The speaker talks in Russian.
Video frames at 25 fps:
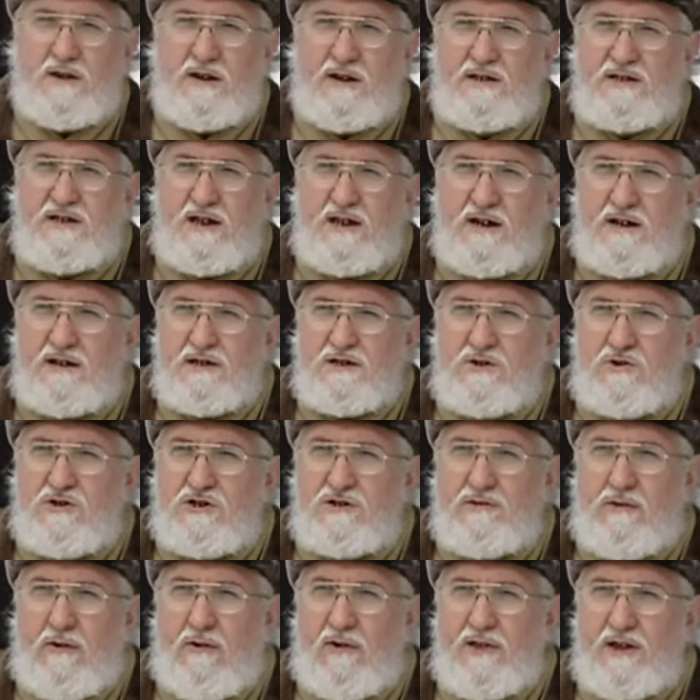где
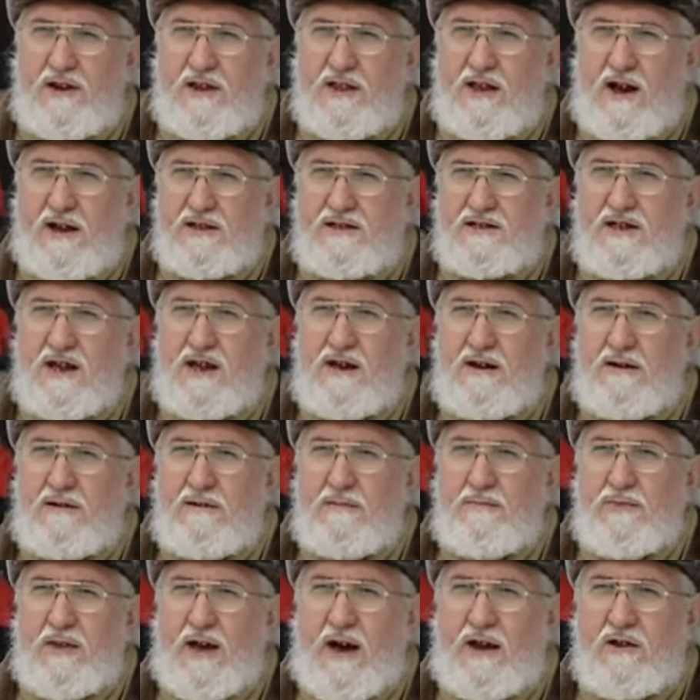существовала редакция
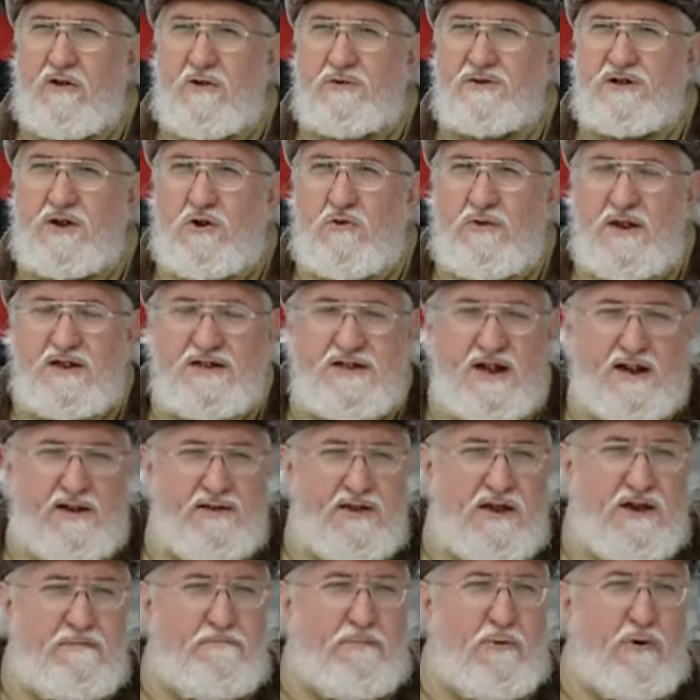Орловского вестника,
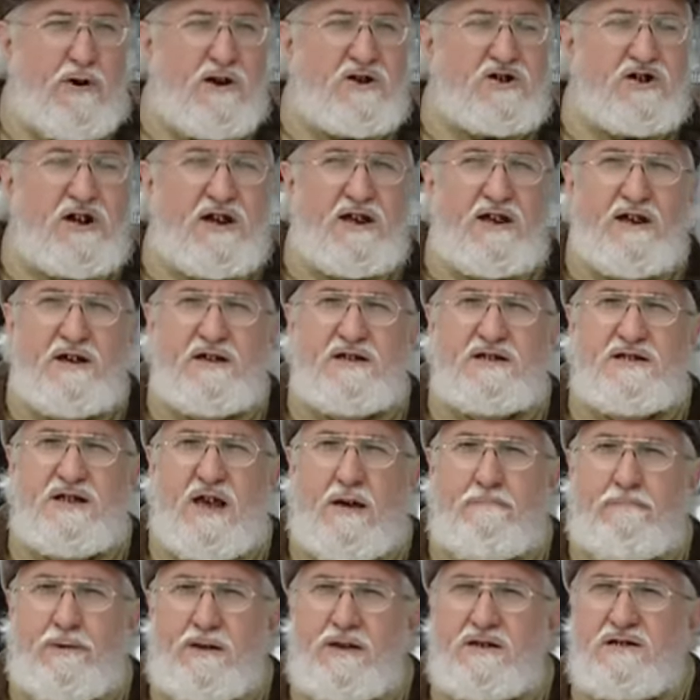наибольшей
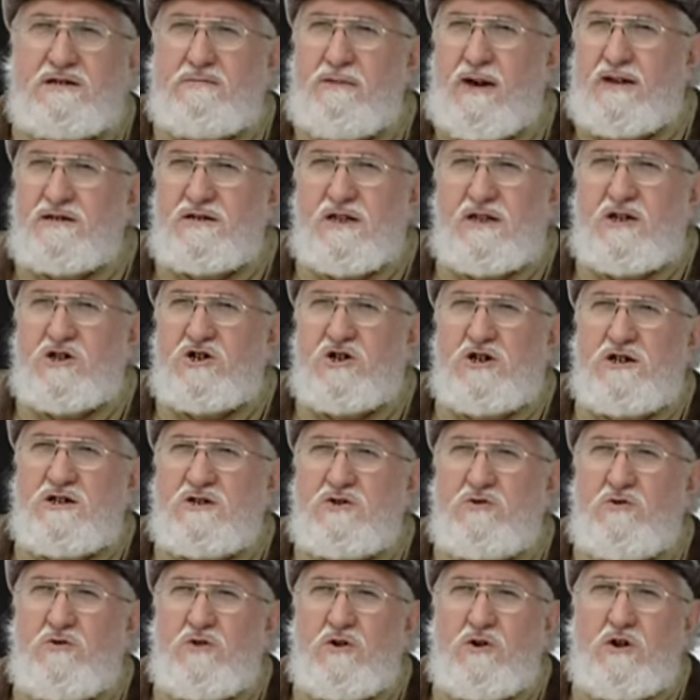степени связанной с
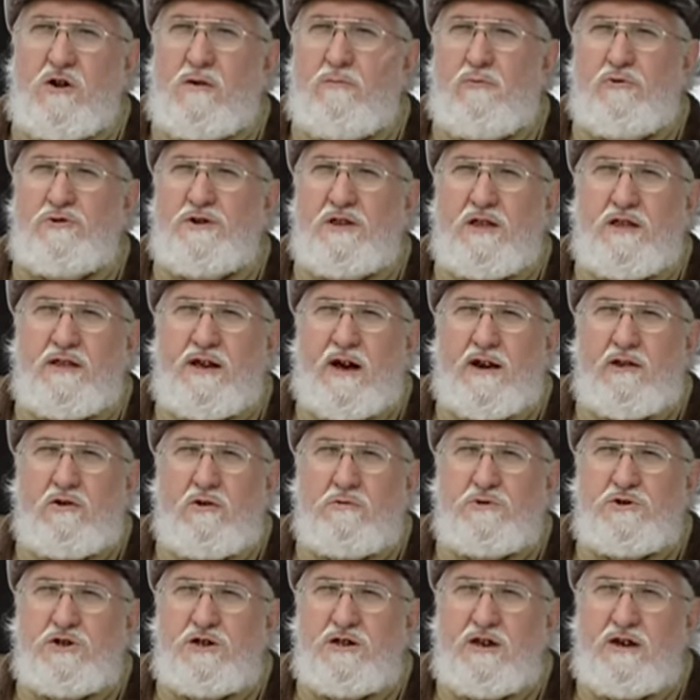жизнью Бунина на
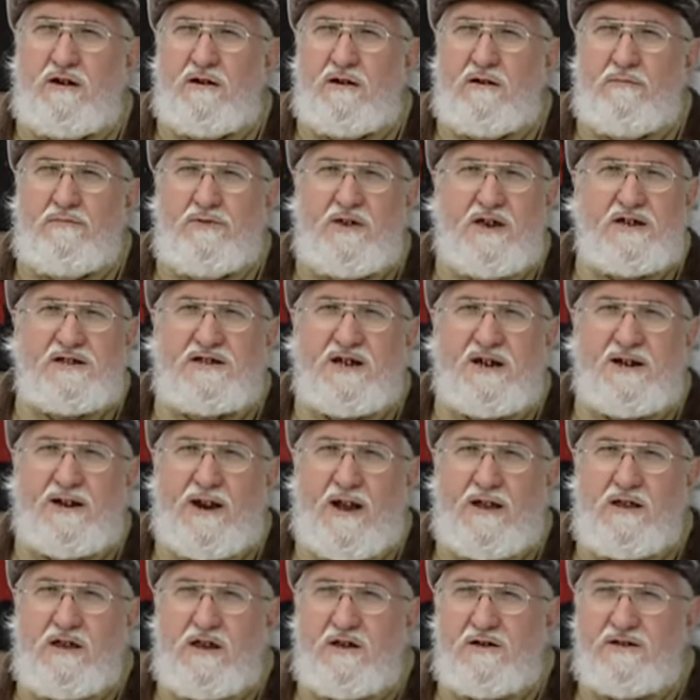Орловщине, не
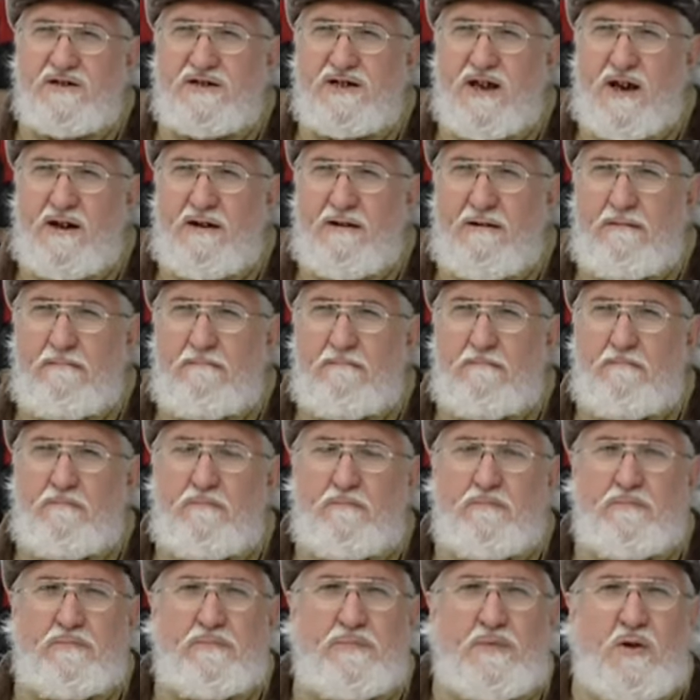сохранился.
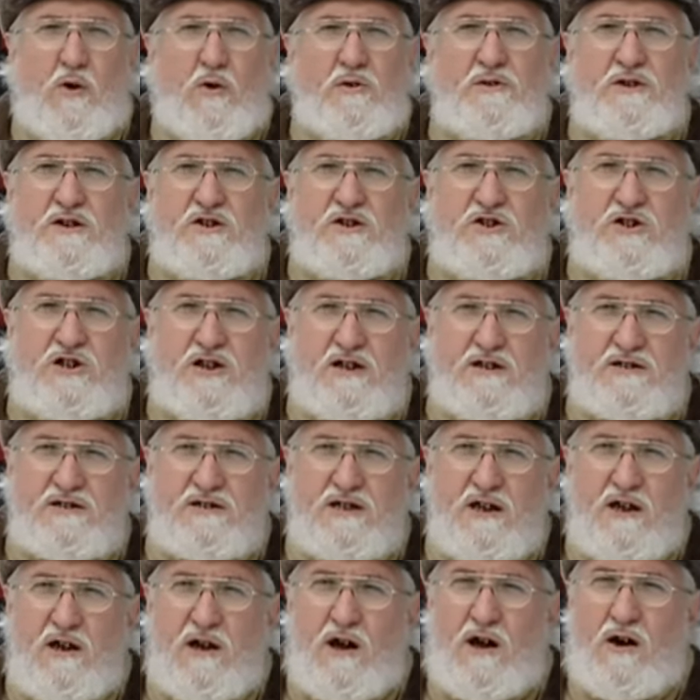Он
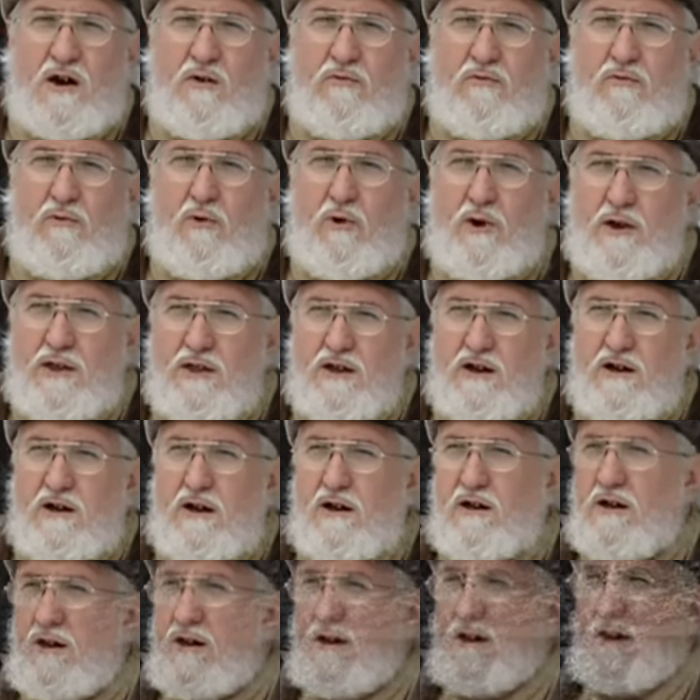исчез в войнах
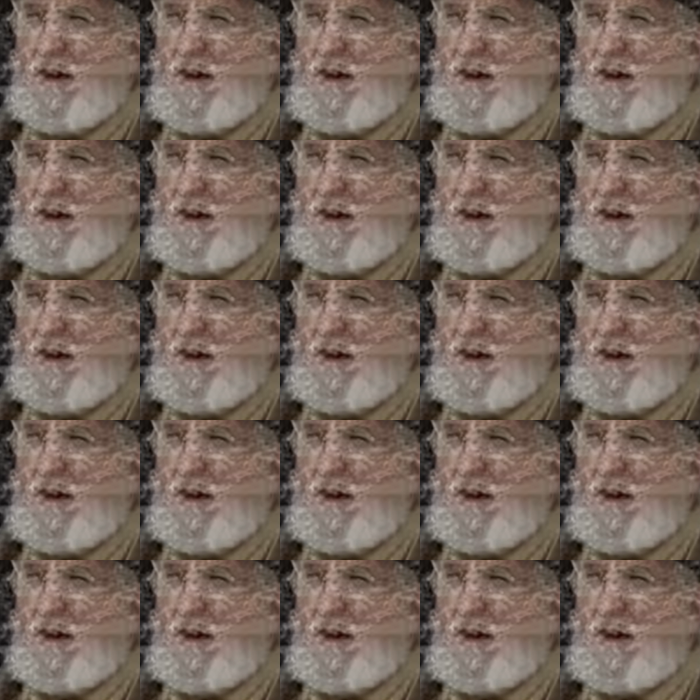или